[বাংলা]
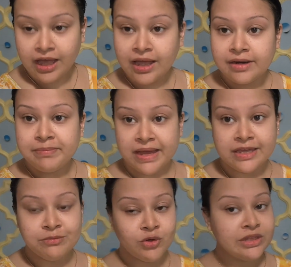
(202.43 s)
আর
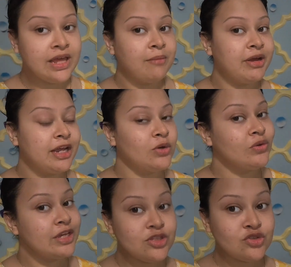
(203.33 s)
প্যাকিং বলতে আমার এখনও
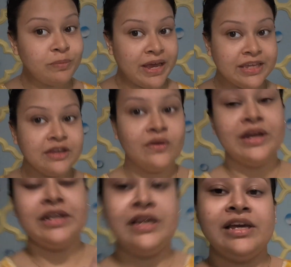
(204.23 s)
কিচ্ছু প্যাকিং
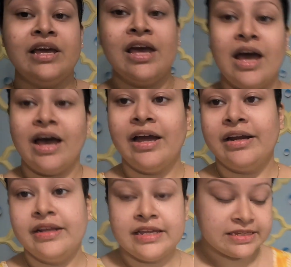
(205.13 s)
হয়নি আর
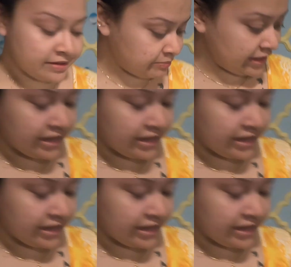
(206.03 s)
এই যে মেয়ের